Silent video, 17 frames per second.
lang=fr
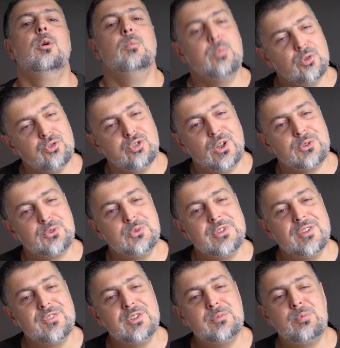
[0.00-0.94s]
Bonjour à
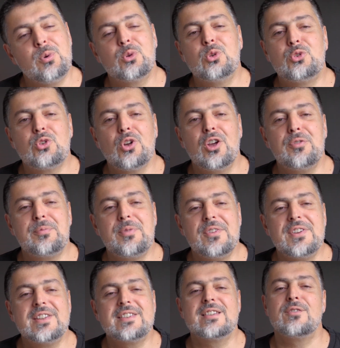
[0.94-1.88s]
tous David pour Culture
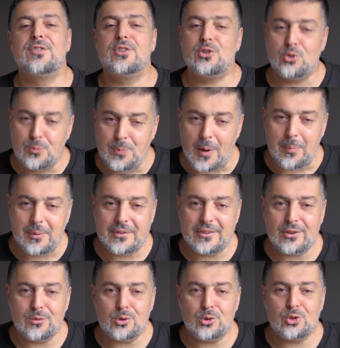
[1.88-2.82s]
FPV, ça me fait super
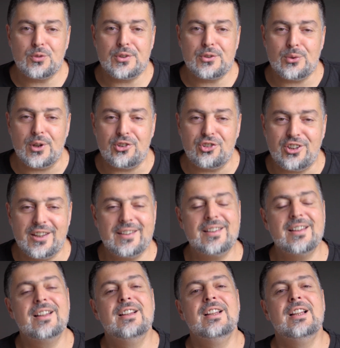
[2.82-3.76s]
plaisir de vous retrouver sur la
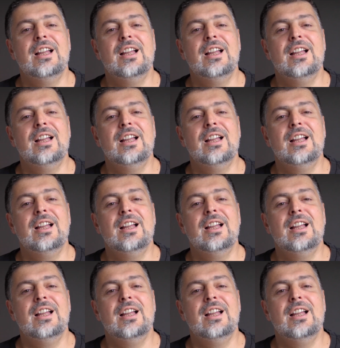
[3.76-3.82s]
chaîne.